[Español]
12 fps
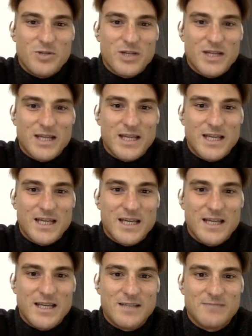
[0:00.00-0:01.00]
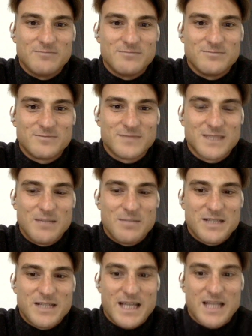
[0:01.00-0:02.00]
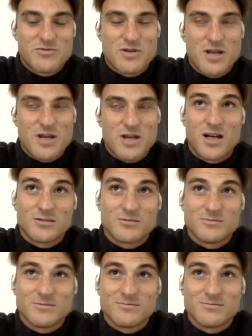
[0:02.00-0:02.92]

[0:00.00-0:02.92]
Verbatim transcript: porque a pesar de que es una,